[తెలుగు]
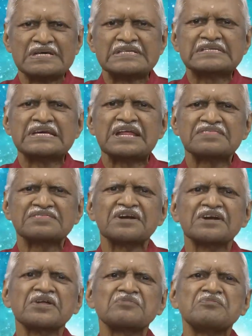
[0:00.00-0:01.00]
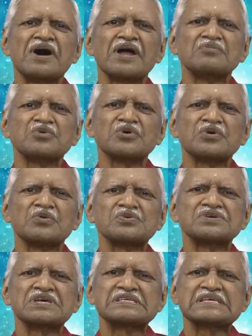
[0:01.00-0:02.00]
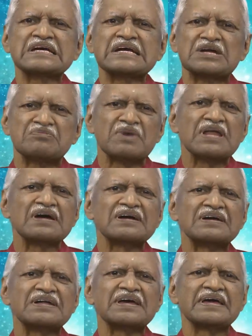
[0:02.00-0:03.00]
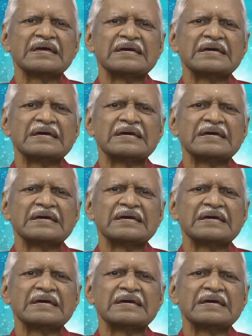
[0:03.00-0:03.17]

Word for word: చరిత్ర నిర్మాణము కొరకు చేసే కర్మల కంటే